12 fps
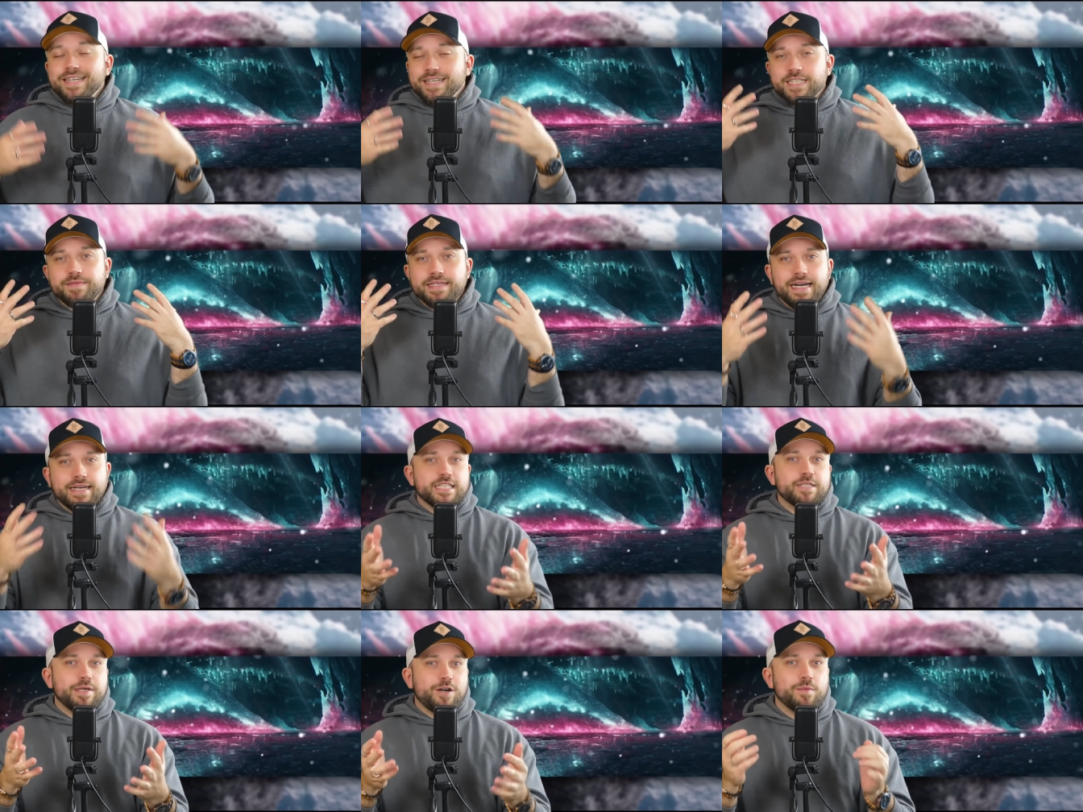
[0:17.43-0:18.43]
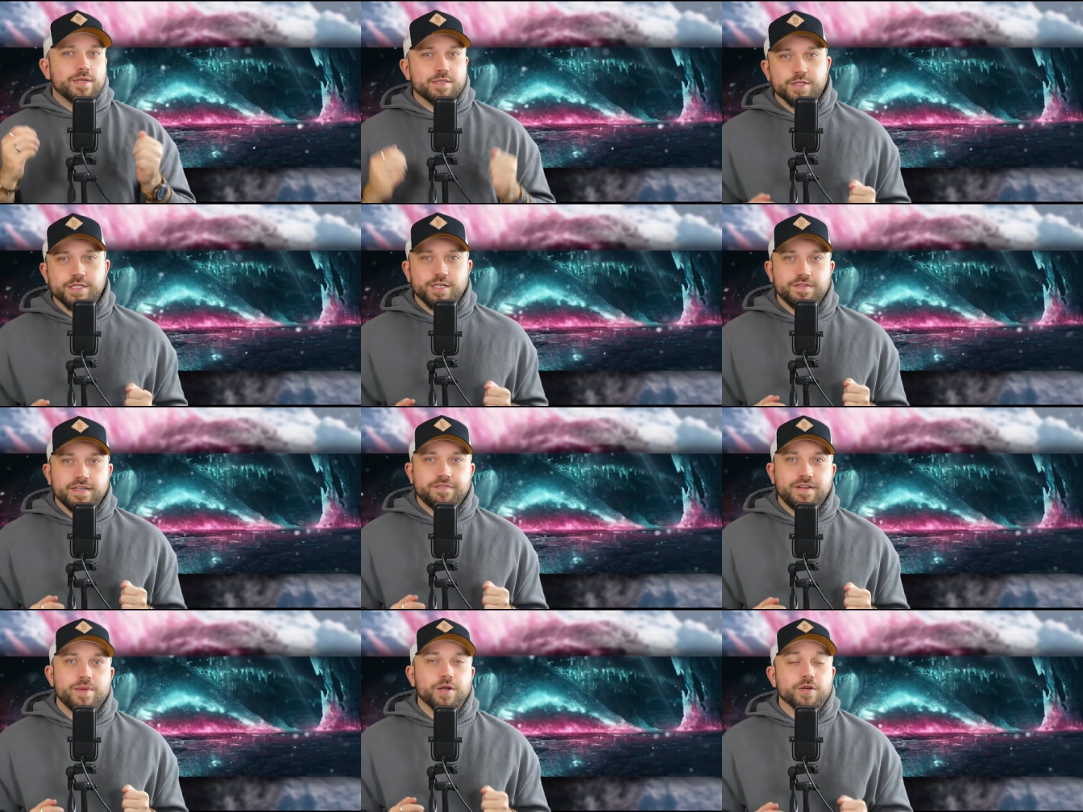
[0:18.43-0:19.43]
deswegen dachte ich mir, komm, das muss ich auf jeden
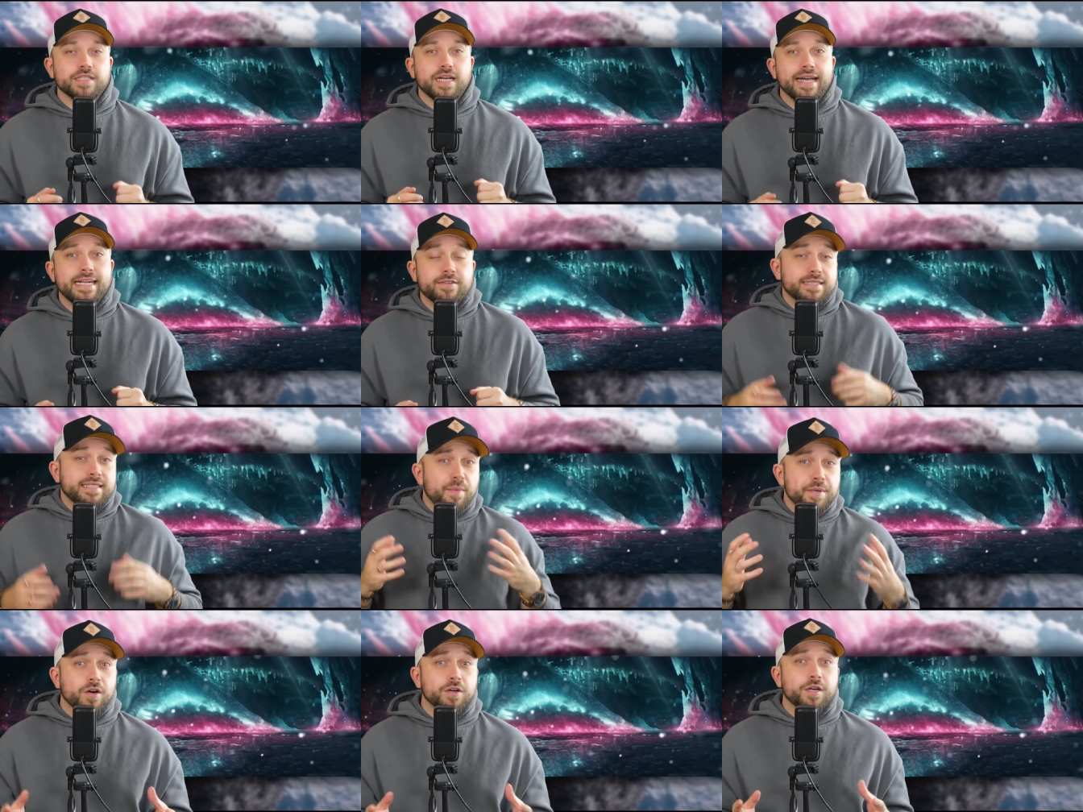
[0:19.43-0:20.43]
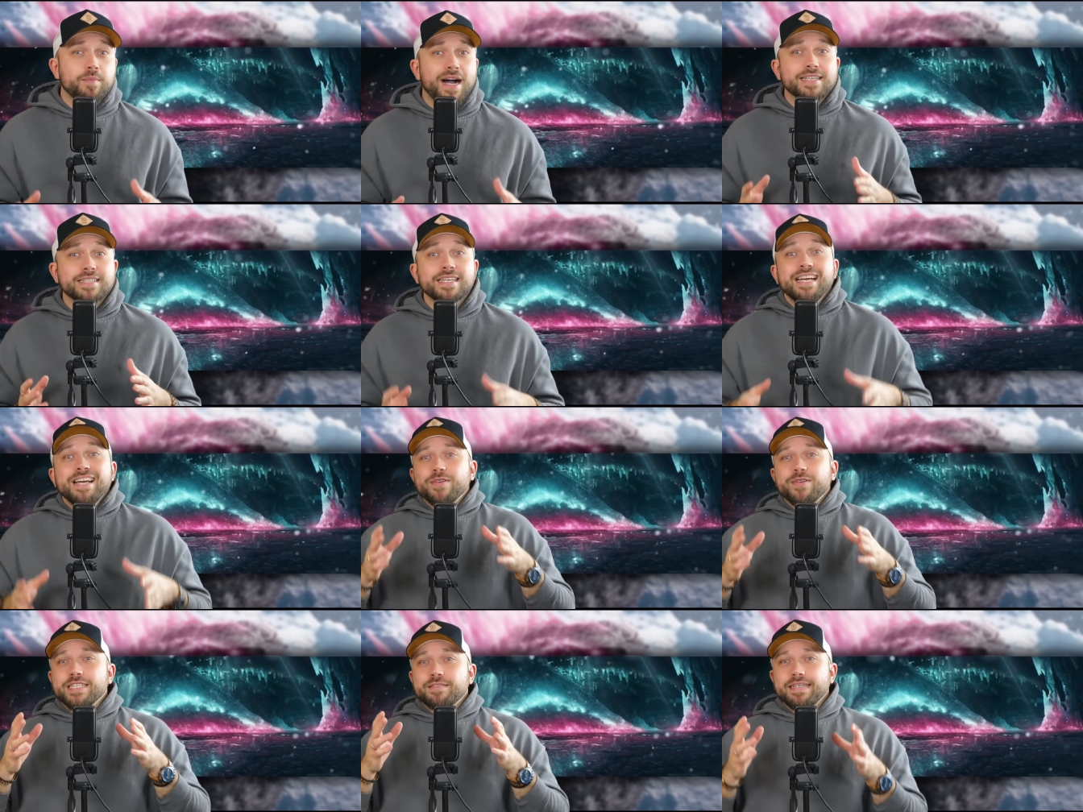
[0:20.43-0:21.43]
Fall mit euch teilen und das habe ich auch gemacht
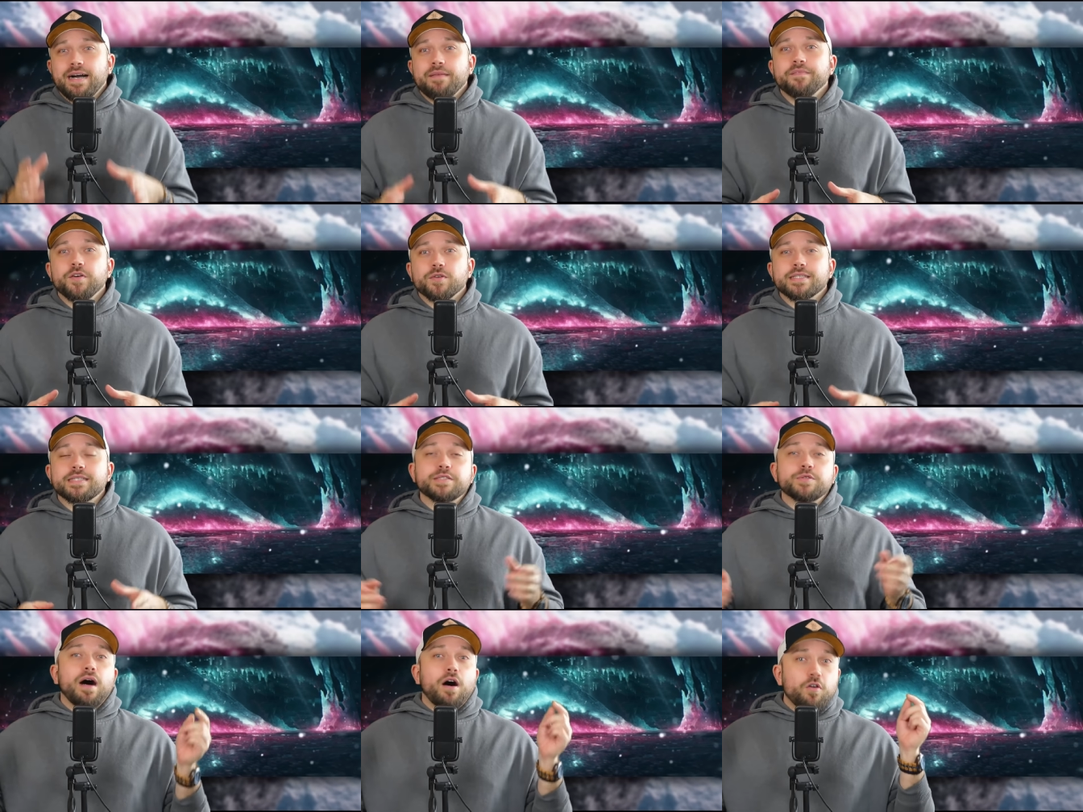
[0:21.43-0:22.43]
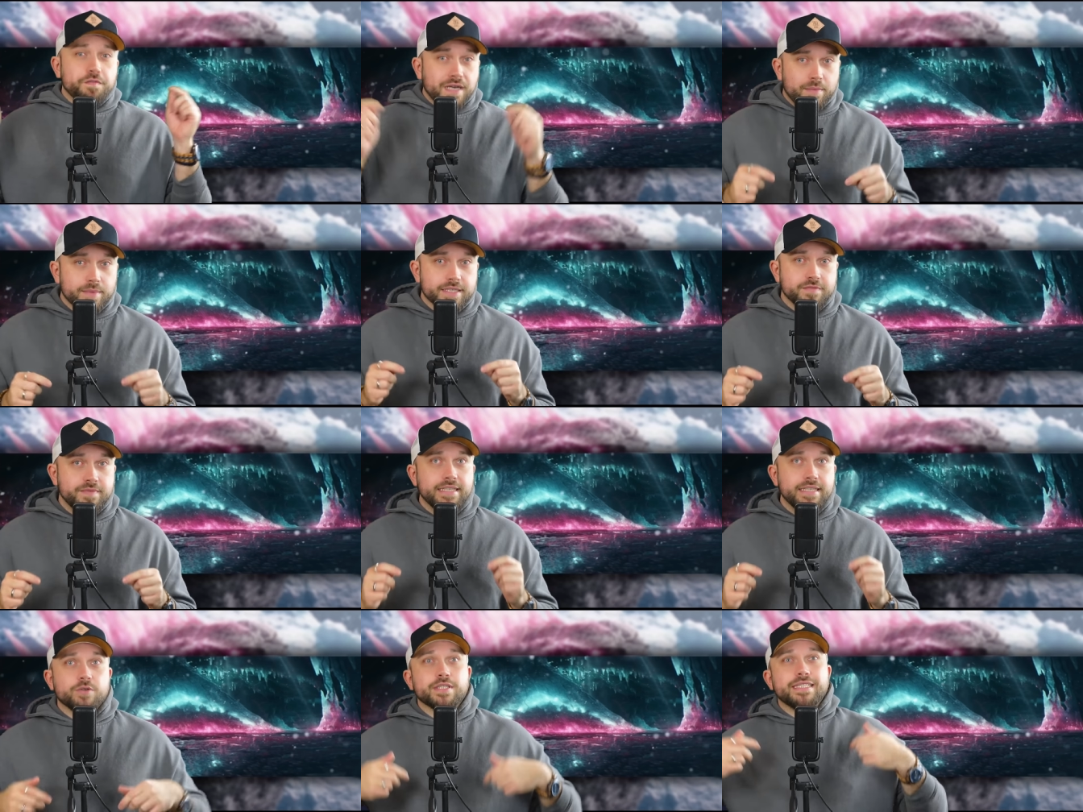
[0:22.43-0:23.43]
und deswegen haben wir uns zur Aufnahme des
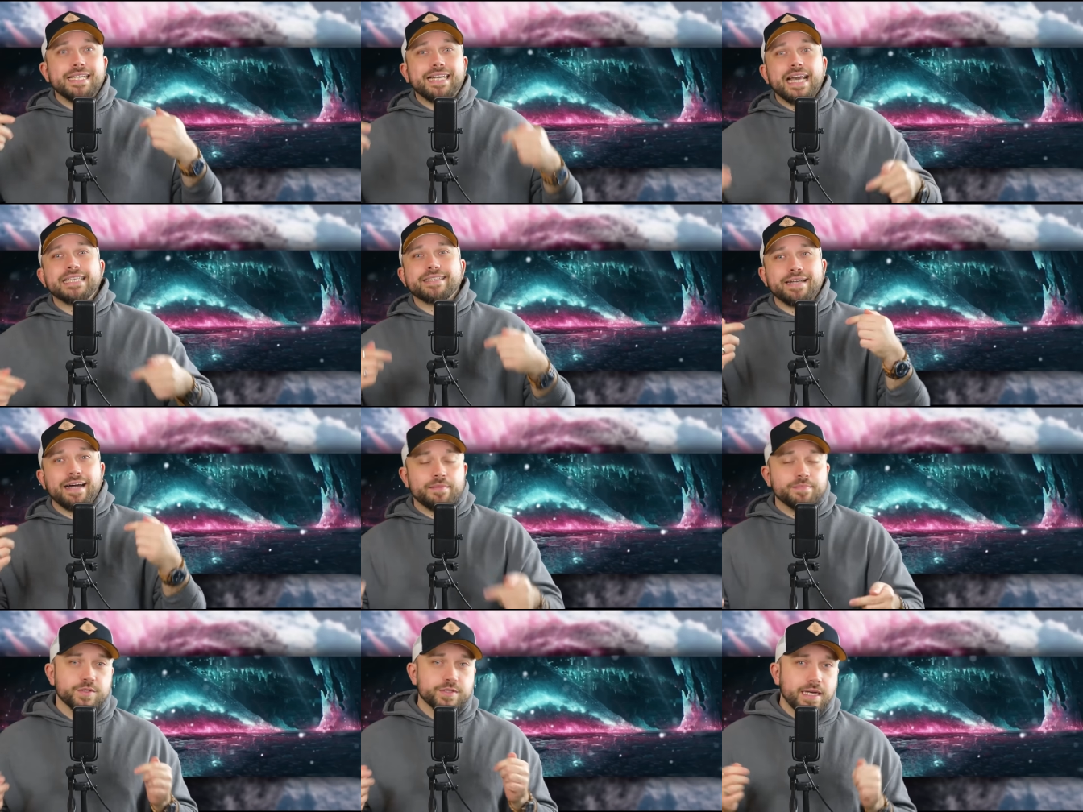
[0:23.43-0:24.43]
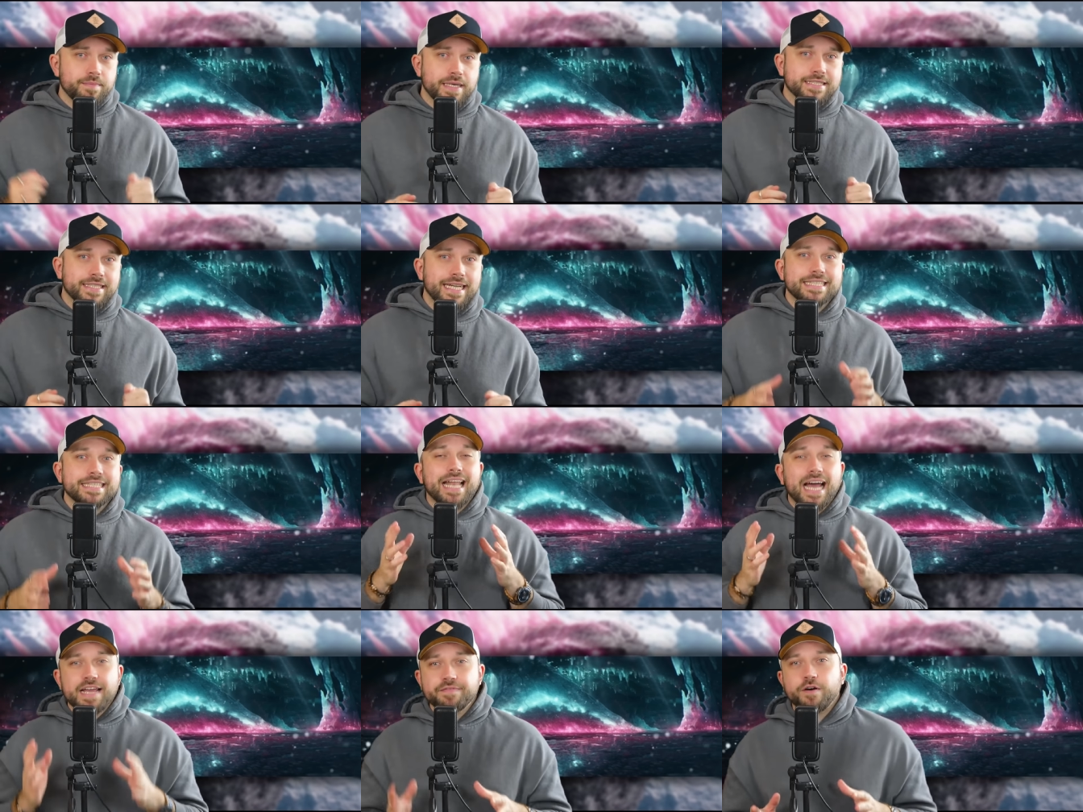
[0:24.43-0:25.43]
Videos hier gestern Abend zusammengesetzt,
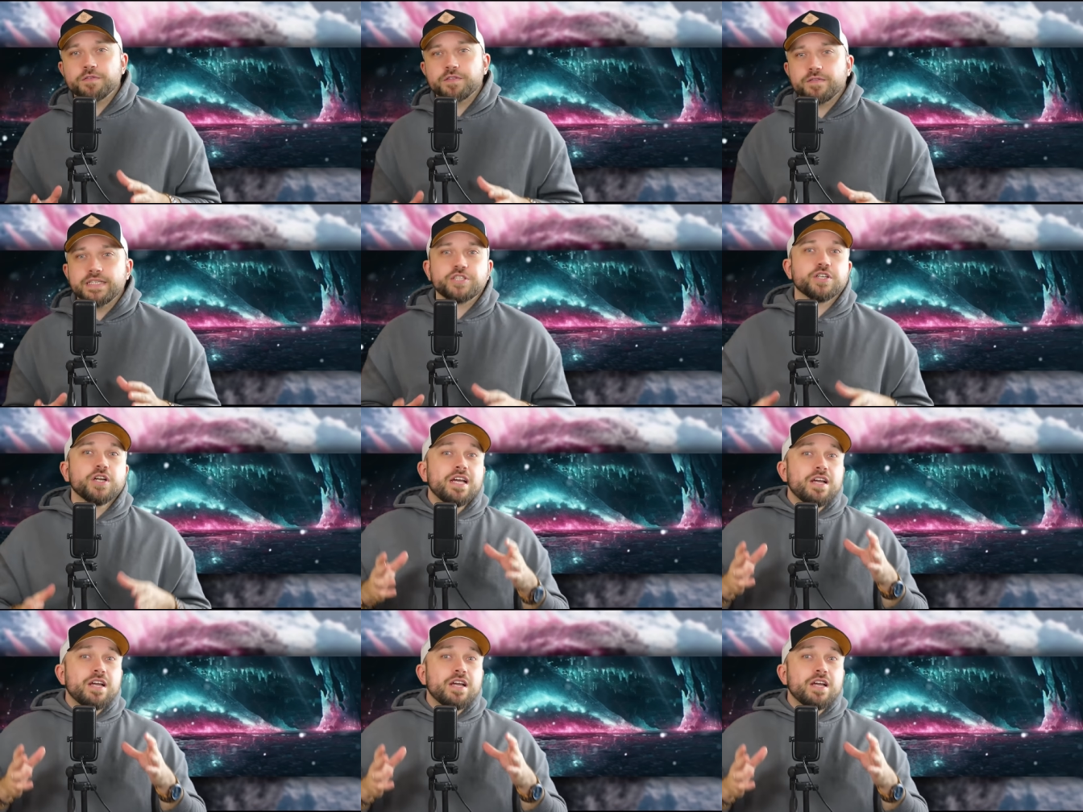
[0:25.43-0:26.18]
live auf Twitch